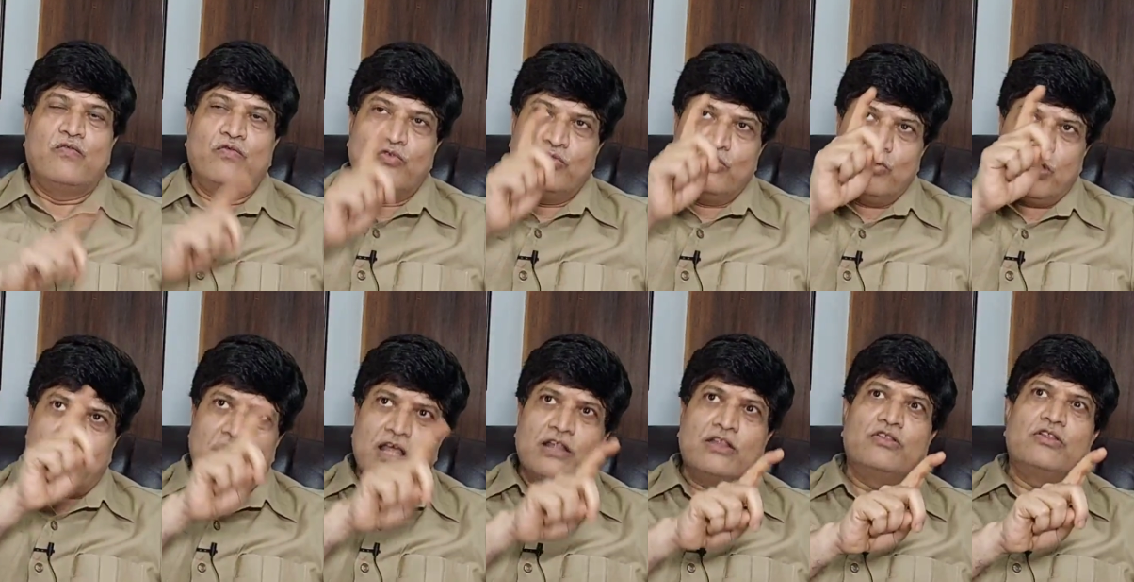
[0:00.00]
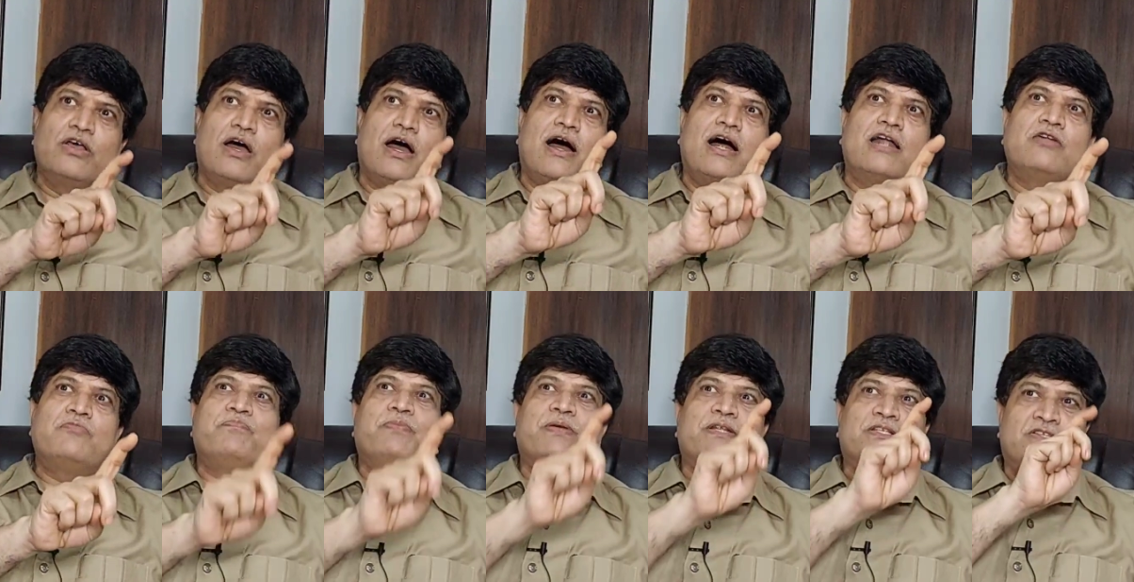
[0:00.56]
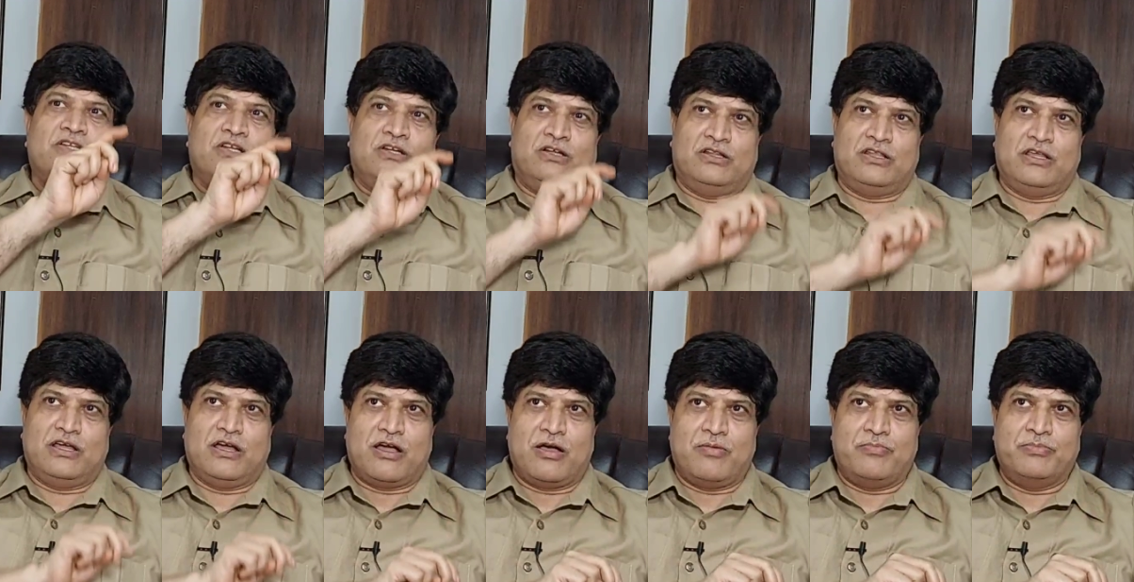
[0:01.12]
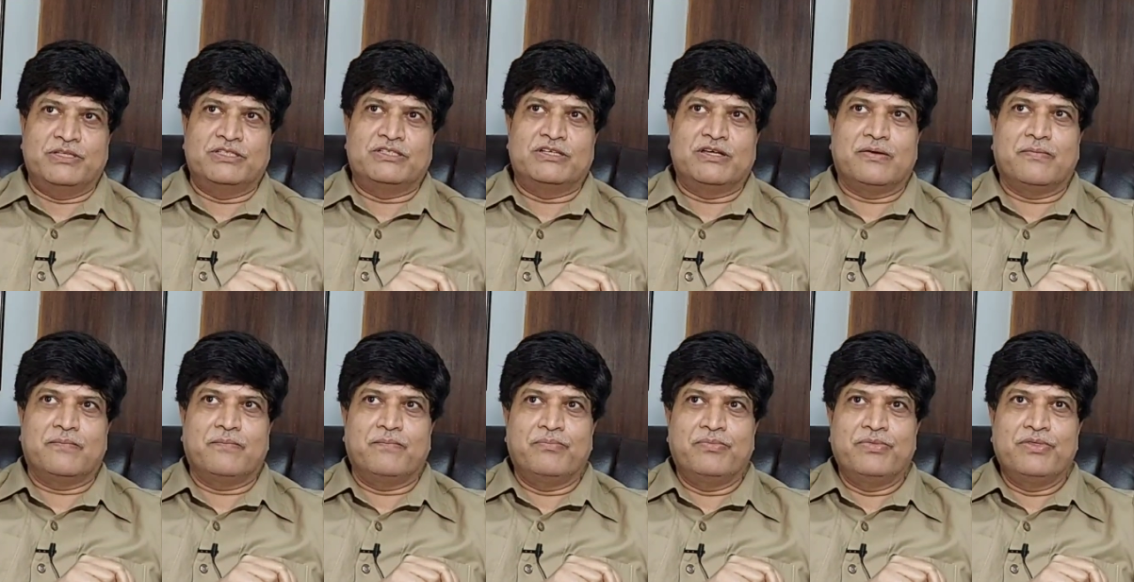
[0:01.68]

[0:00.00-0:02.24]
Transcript: उनका आठ परसेंट था कमीशन